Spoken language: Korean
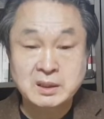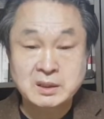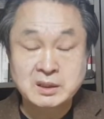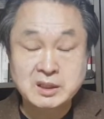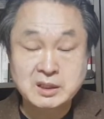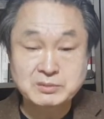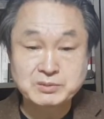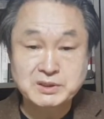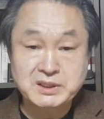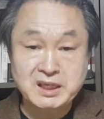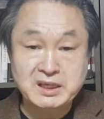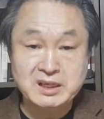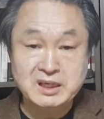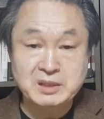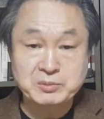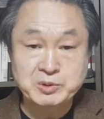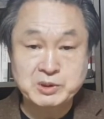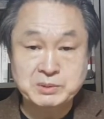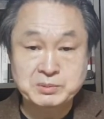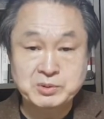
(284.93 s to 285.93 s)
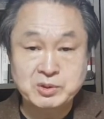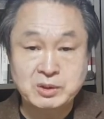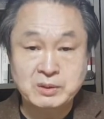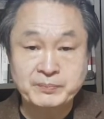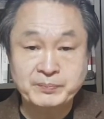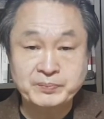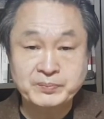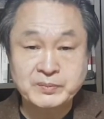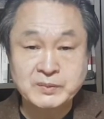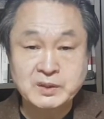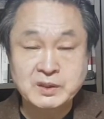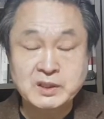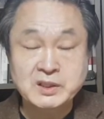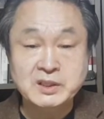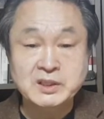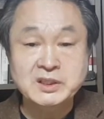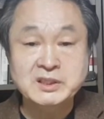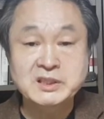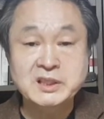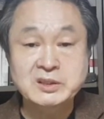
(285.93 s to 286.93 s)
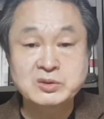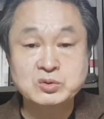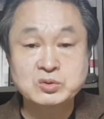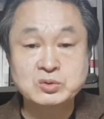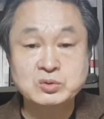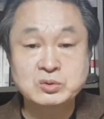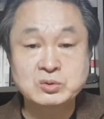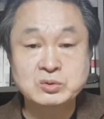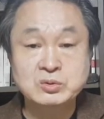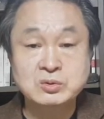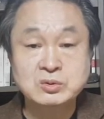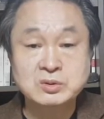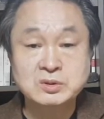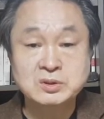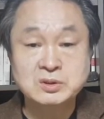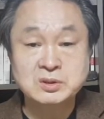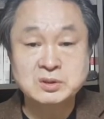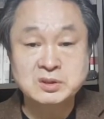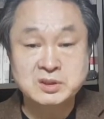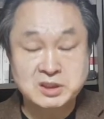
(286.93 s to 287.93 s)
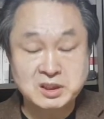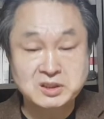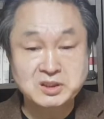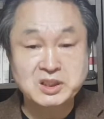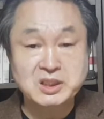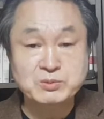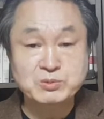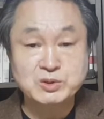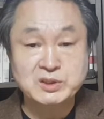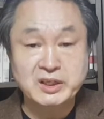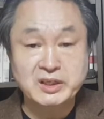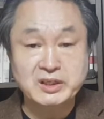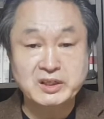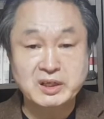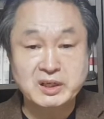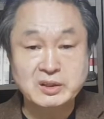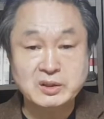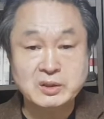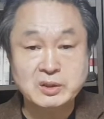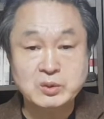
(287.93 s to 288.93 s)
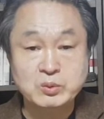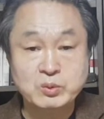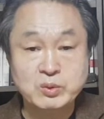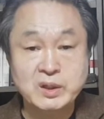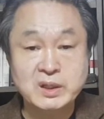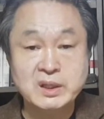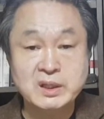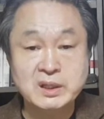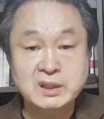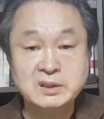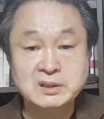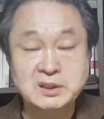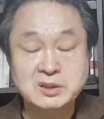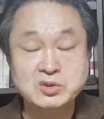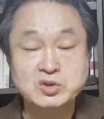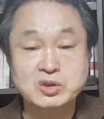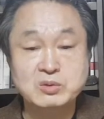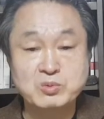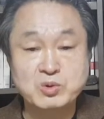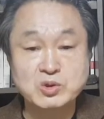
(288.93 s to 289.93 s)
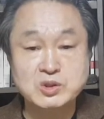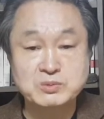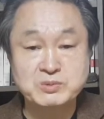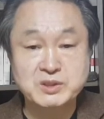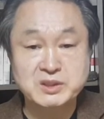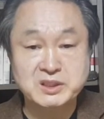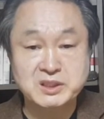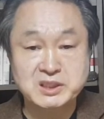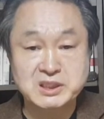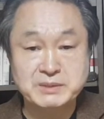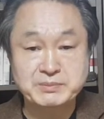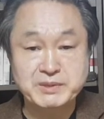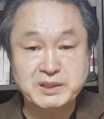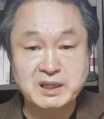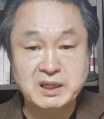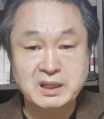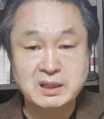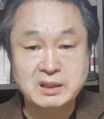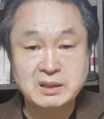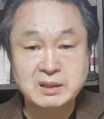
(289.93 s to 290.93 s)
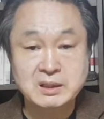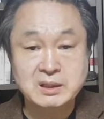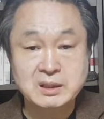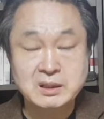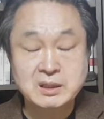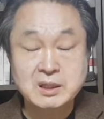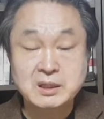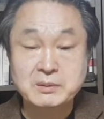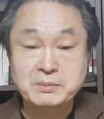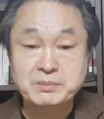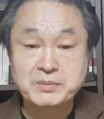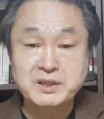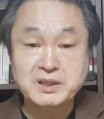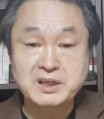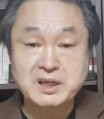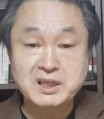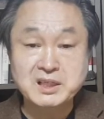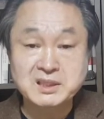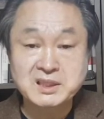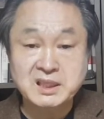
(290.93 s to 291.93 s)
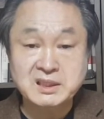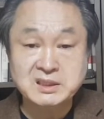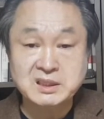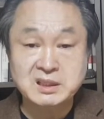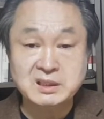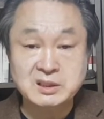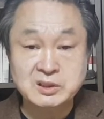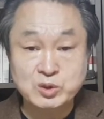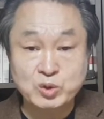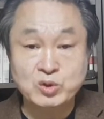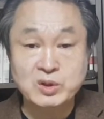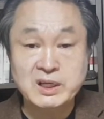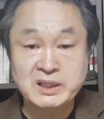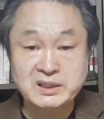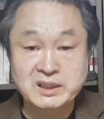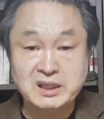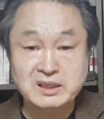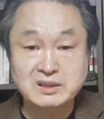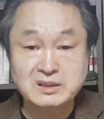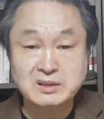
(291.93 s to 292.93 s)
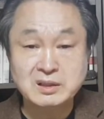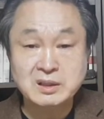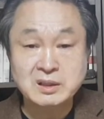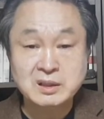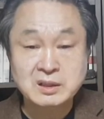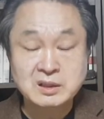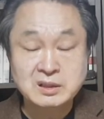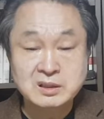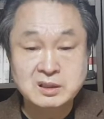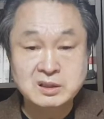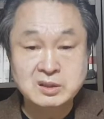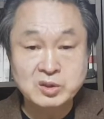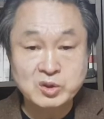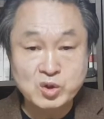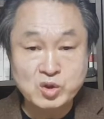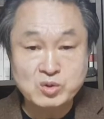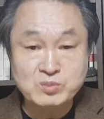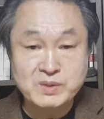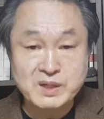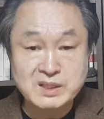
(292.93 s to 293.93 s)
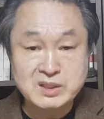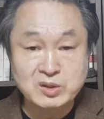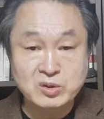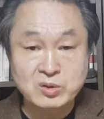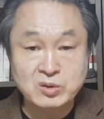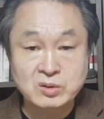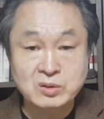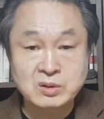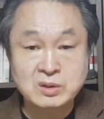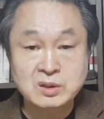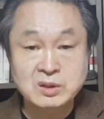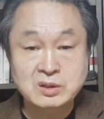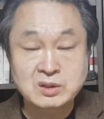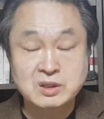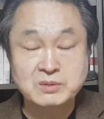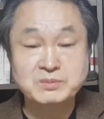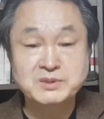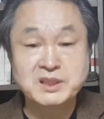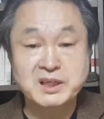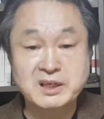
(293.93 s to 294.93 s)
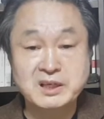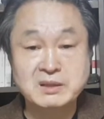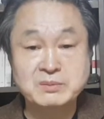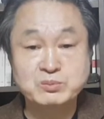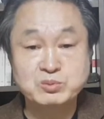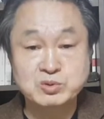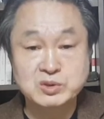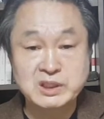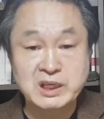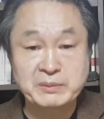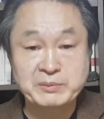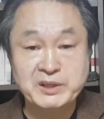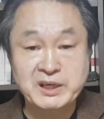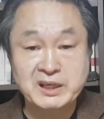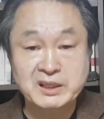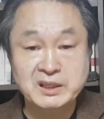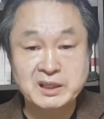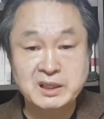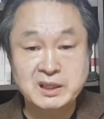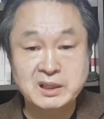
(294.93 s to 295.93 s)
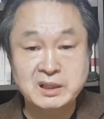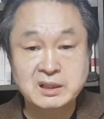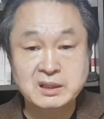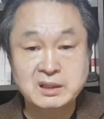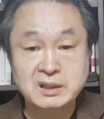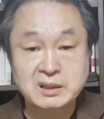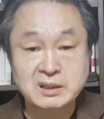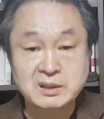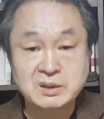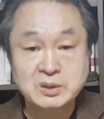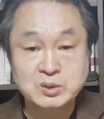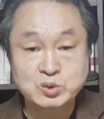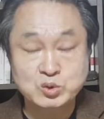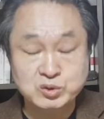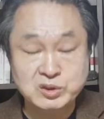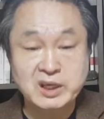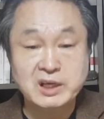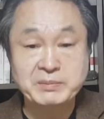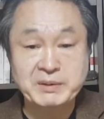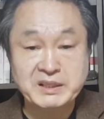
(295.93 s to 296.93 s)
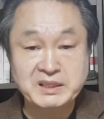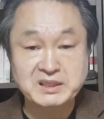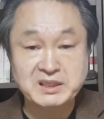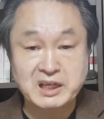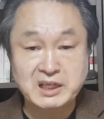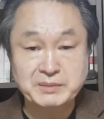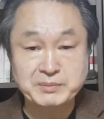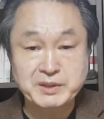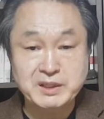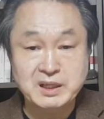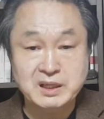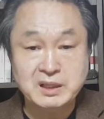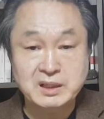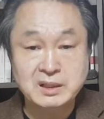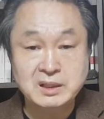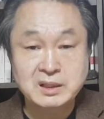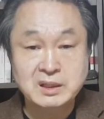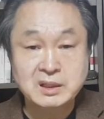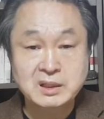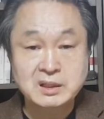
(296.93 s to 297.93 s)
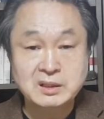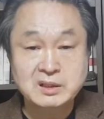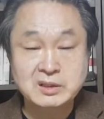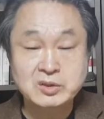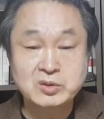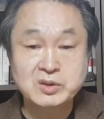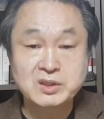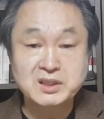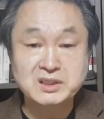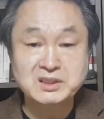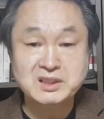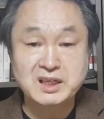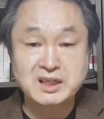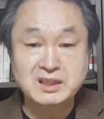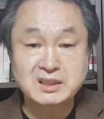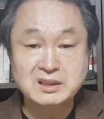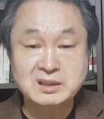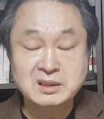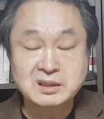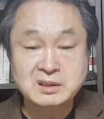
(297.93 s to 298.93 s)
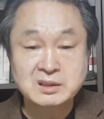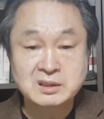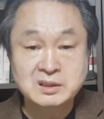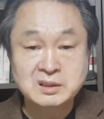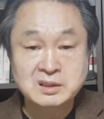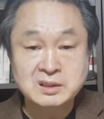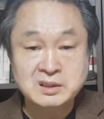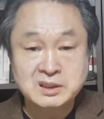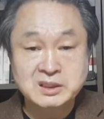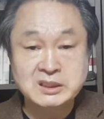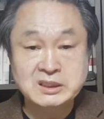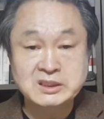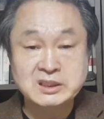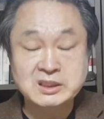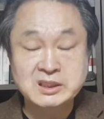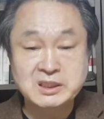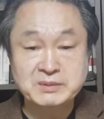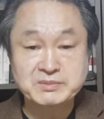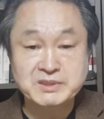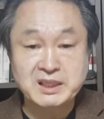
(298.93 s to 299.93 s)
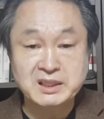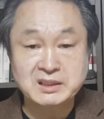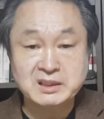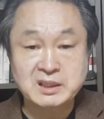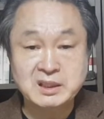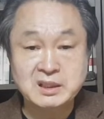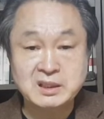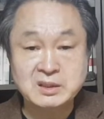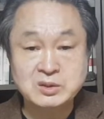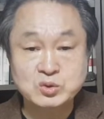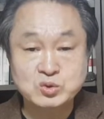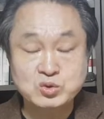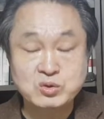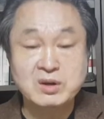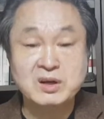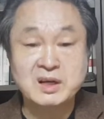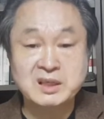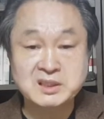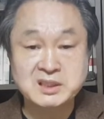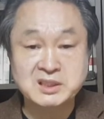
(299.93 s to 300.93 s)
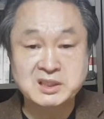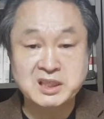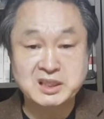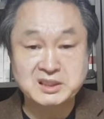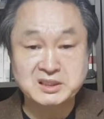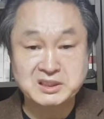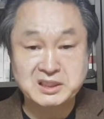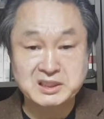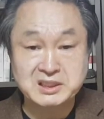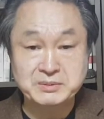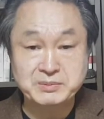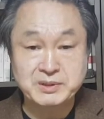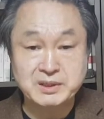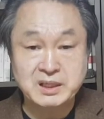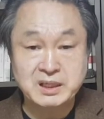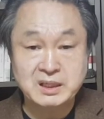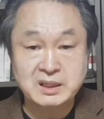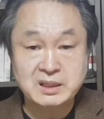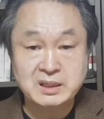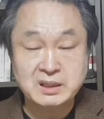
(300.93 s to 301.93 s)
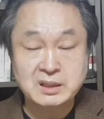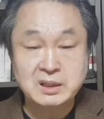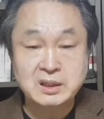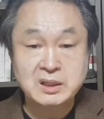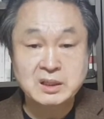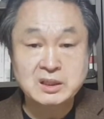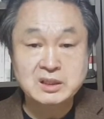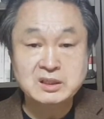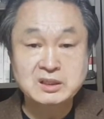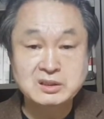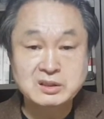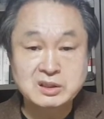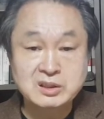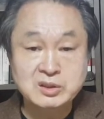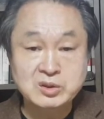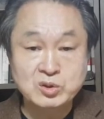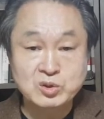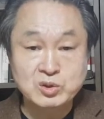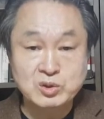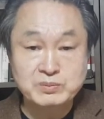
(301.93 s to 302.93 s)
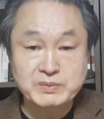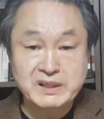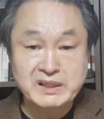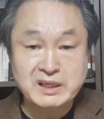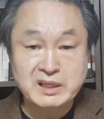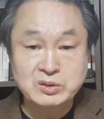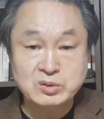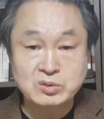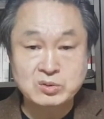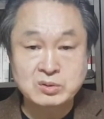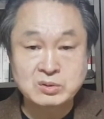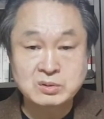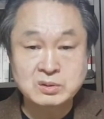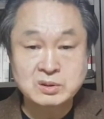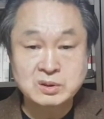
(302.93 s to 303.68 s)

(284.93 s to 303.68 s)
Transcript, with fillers: 여러분 생각해 보십시오. 이재수 전 기무사령관 왜 스스로 목숨을 끊었습니까? 민간인 사찰 의혹을 했다는 그 의혹만으로 검찰에 무자비하게 수사를 받은 거 아닙니까? 그리고 영장 실질 심사 때 수사까지 채웠지 않습니까? 이런 의혹으로만 해도